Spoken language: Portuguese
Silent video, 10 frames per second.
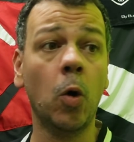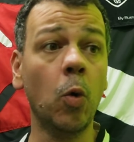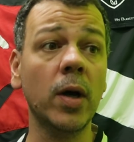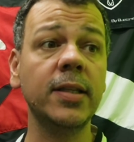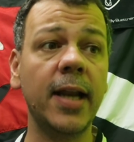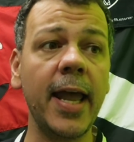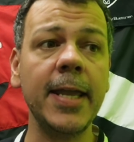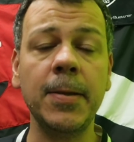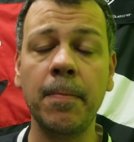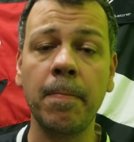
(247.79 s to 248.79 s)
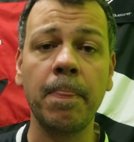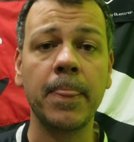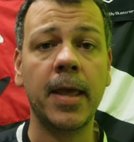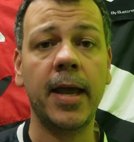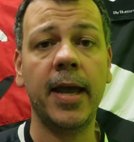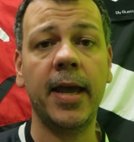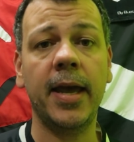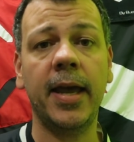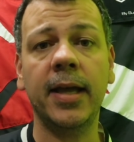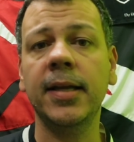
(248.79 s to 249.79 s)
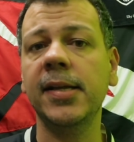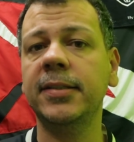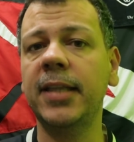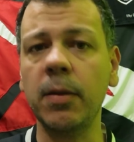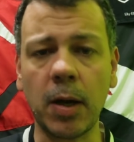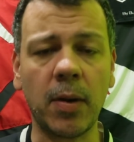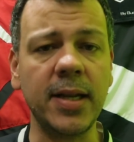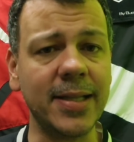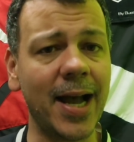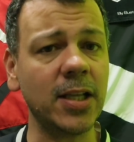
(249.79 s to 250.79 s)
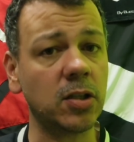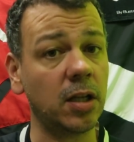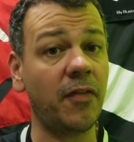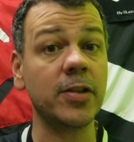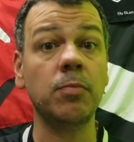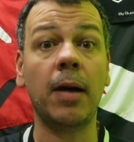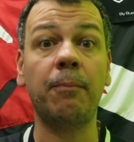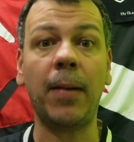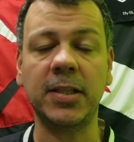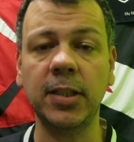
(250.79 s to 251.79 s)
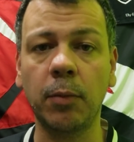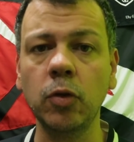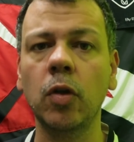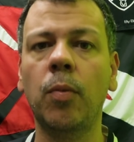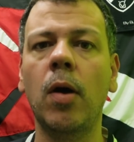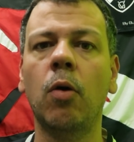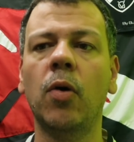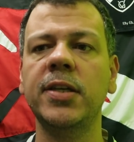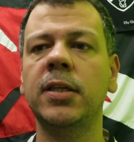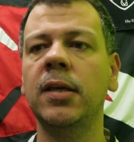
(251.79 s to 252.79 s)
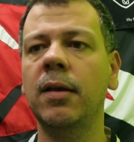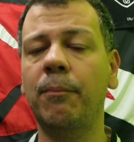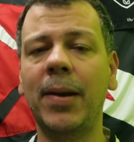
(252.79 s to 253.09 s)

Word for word: O Andrei é, tem uma qualidade, acho que fez uma partida muito boa hoje,